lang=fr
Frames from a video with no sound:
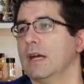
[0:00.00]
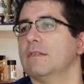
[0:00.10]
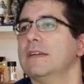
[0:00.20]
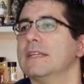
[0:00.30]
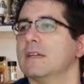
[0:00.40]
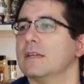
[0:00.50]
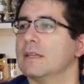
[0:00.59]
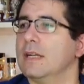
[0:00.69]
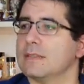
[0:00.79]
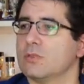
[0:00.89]
avec
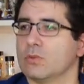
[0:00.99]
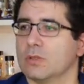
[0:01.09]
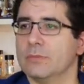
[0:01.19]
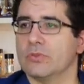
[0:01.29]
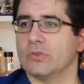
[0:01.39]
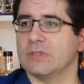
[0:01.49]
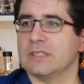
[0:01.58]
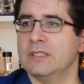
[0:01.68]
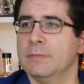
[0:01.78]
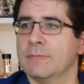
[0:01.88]
un glaçon comme
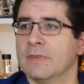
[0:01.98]
ceci,